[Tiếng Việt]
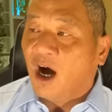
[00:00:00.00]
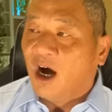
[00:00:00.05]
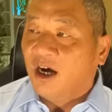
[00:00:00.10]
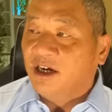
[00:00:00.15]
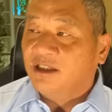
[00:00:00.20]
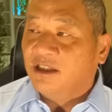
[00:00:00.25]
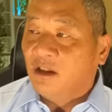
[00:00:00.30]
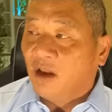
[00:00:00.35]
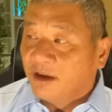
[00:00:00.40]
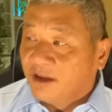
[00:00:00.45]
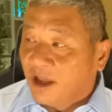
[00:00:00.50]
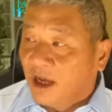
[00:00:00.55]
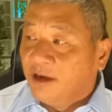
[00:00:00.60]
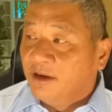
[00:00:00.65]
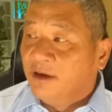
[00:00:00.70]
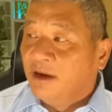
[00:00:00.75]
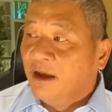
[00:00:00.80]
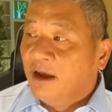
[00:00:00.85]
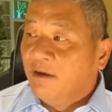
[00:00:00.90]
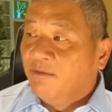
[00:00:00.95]
ở
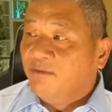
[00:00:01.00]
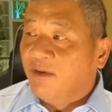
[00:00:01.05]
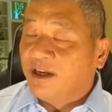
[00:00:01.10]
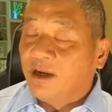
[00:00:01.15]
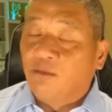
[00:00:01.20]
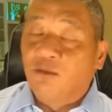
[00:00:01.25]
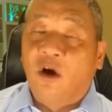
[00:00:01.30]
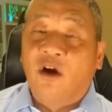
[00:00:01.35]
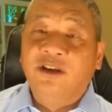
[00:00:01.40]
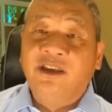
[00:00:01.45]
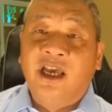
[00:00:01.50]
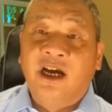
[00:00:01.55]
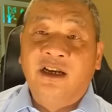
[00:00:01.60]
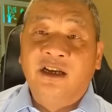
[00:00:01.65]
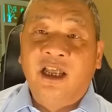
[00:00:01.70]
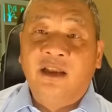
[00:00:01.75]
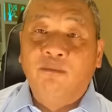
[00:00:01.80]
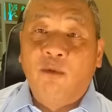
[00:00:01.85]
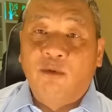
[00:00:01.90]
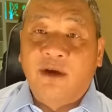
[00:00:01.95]
London và trong đó
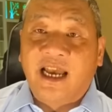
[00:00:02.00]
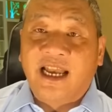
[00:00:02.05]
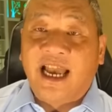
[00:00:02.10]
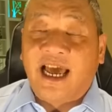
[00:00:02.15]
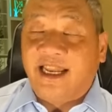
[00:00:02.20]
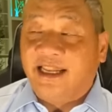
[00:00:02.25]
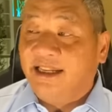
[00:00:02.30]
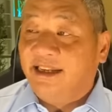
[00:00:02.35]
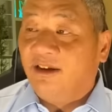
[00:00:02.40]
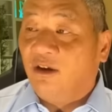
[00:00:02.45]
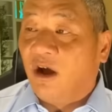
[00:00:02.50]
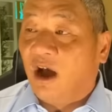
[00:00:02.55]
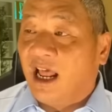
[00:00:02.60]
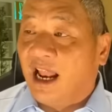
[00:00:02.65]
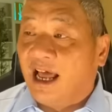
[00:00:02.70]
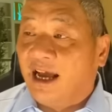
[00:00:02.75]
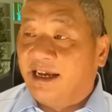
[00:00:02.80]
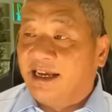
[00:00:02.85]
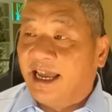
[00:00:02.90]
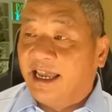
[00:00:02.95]
dẫn đến một cái cảnh
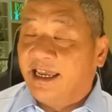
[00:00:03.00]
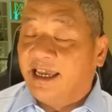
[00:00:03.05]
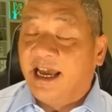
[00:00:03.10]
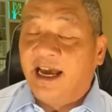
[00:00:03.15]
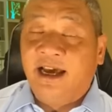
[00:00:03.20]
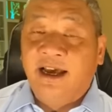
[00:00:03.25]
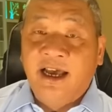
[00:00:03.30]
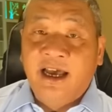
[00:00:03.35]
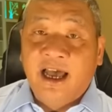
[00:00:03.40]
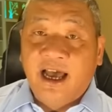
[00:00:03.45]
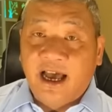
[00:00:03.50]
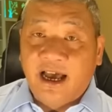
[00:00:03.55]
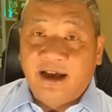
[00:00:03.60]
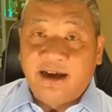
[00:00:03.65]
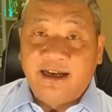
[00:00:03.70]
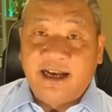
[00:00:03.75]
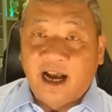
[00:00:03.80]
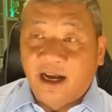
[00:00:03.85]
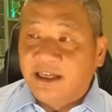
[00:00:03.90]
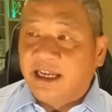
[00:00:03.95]
gọi là gây à,
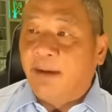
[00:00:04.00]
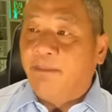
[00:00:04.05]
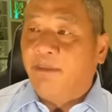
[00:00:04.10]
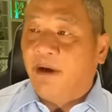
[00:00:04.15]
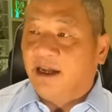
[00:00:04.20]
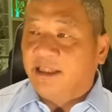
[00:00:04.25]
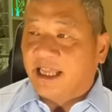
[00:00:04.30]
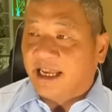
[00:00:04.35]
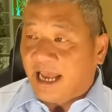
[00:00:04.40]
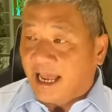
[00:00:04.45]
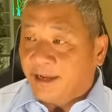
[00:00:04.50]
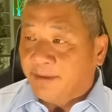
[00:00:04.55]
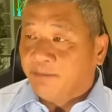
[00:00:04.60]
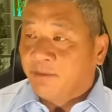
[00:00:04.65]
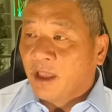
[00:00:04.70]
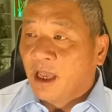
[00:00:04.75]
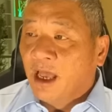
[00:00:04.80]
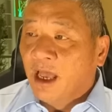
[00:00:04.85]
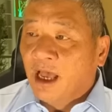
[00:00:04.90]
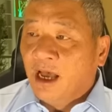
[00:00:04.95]
à, khẩn cấp ở tại đây.
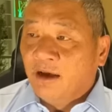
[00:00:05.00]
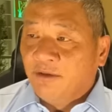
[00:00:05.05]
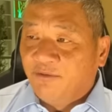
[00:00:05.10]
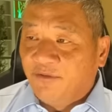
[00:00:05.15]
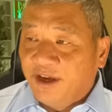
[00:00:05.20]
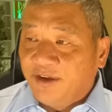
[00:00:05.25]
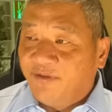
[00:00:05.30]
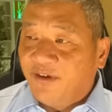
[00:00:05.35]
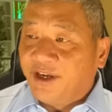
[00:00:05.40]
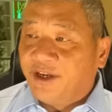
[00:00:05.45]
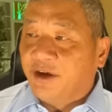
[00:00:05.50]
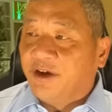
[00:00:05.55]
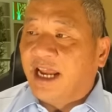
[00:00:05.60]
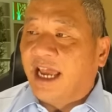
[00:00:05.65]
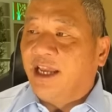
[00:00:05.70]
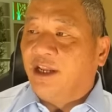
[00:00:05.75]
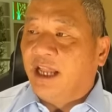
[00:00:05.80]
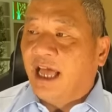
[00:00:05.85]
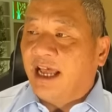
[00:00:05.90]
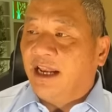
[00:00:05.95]
Phía phi trường
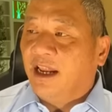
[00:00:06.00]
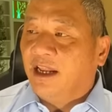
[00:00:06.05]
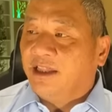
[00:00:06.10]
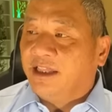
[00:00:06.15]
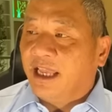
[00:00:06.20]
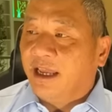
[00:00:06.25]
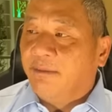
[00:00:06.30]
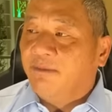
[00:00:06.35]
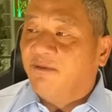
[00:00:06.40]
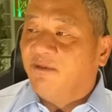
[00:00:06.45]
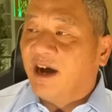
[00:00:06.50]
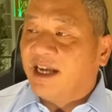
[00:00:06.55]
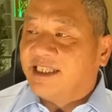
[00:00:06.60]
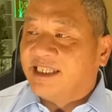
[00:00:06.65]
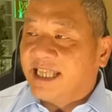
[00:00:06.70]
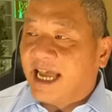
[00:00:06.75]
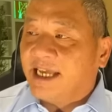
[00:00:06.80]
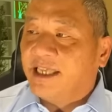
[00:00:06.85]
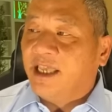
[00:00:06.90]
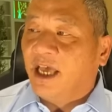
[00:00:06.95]
này đã lên tiếng và
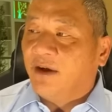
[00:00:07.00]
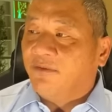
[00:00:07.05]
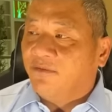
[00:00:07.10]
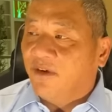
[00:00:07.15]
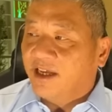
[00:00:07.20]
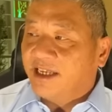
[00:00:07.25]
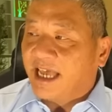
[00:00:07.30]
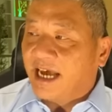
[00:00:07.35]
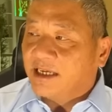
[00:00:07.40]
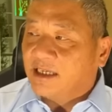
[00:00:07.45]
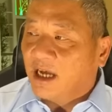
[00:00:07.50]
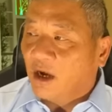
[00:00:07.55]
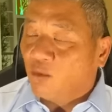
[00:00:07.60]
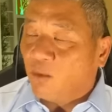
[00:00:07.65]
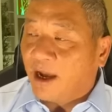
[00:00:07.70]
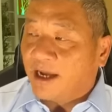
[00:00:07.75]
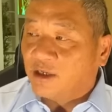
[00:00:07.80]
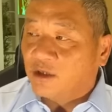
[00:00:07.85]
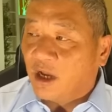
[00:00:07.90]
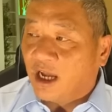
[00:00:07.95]
xác nhận với các cơ
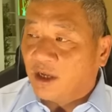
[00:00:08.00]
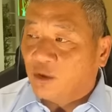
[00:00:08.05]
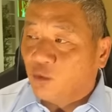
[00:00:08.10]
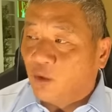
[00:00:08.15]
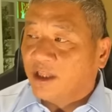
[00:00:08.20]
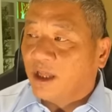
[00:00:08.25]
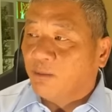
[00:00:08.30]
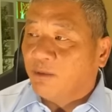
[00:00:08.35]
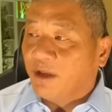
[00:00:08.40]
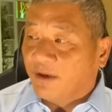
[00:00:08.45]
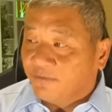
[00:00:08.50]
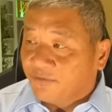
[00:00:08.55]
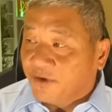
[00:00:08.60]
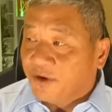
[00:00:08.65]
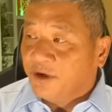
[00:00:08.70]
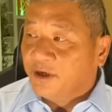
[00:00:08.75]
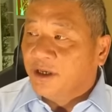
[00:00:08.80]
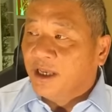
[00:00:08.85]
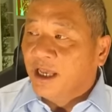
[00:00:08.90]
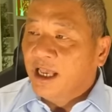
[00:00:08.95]
quan à, truyền thông địa
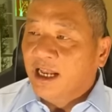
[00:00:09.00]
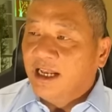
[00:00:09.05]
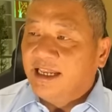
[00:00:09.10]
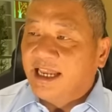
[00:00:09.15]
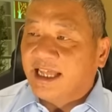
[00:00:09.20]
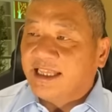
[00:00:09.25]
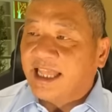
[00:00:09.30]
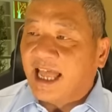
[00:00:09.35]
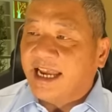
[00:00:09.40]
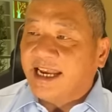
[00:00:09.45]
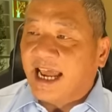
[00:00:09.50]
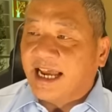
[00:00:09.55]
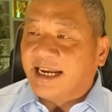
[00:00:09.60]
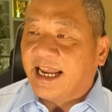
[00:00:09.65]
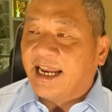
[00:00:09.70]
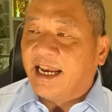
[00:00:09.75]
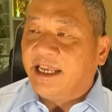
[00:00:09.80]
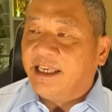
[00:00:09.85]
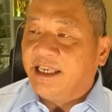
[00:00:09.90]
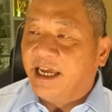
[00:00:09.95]
phương là tai
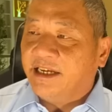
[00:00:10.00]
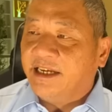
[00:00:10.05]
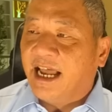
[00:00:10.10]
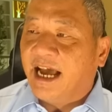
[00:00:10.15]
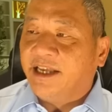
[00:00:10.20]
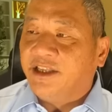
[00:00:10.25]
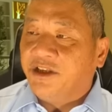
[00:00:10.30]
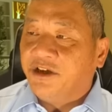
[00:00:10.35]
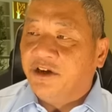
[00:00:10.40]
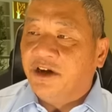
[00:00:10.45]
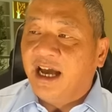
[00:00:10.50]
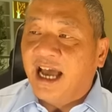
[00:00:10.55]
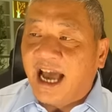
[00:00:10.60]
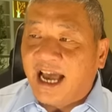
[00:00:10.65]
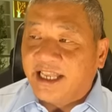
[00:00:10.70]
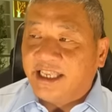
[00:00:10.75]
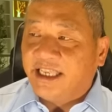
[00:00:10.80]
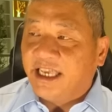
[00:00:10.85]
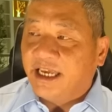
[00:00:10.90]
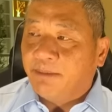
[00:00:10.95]
nạn này đã diễn ra giữa
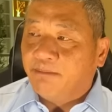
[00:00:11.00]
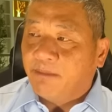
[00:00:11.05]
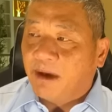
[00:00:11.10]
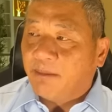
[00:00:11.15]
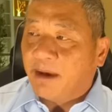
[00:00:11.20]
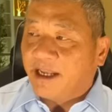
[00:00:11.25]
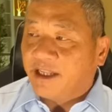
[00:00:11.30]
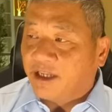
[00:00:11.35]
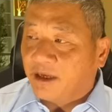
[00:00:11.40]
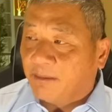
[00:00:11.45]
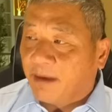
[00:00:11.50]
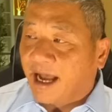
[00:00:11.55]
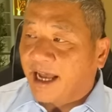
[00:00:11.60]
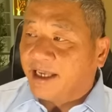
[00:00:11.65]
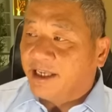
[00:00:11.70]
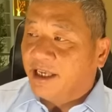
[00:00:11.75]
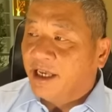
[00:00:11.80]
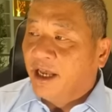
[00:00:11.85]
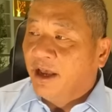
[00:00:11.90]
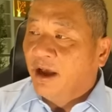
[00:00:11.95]
hai chiếc máy bay thương
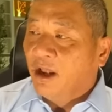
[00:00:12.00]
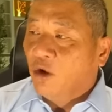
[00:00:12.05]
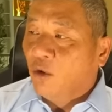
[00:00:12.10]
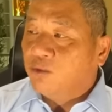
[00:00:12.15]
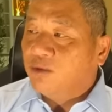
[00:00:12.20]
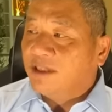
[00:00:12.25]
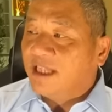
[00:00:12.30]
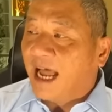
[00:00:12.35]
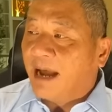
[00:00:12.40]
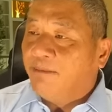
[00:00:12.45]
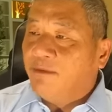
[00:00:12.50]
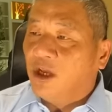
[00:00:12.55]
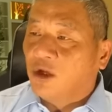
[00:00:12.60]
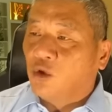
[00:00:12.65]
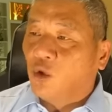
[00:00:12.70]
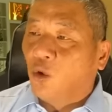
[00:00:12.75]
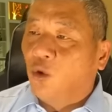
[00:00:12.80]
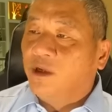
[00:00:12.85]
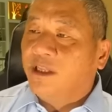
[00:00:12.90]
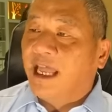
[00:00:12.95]
mại lúc 8
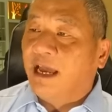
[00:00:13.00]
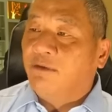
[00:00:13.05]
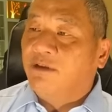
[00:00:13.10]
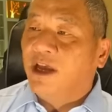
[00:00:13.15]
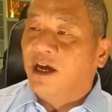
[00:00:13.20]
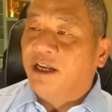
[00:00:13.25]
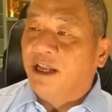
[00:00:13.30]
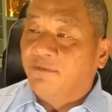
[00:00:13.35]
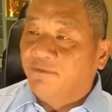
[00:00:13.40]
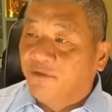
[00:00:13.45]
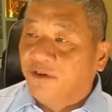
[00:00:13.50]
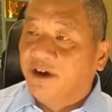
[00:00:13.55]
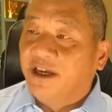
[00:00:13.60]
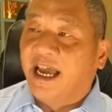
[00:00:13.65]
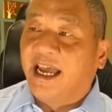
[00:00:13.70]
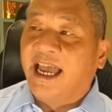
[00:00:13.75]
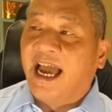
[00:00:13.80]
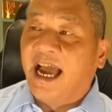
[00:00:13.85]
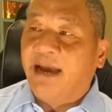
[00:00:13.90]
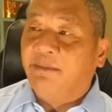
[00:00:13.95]
giờ tối theo giờ địa
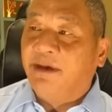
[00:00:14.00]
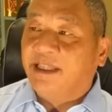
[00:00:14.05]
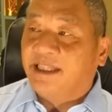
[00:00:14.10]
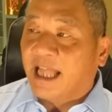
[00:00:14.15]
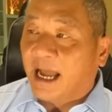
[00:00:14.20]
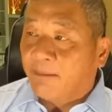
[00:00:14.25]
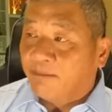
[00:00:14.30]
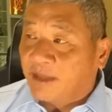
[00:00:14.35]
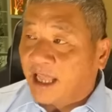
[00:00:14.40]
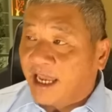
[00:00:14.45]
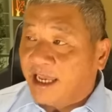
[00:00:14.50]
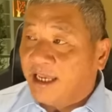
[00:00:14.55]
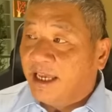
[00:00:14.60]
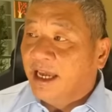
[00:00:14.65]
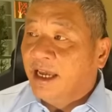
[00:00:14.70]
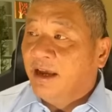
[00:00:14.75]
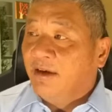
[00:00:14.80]
phương ngày 28 tây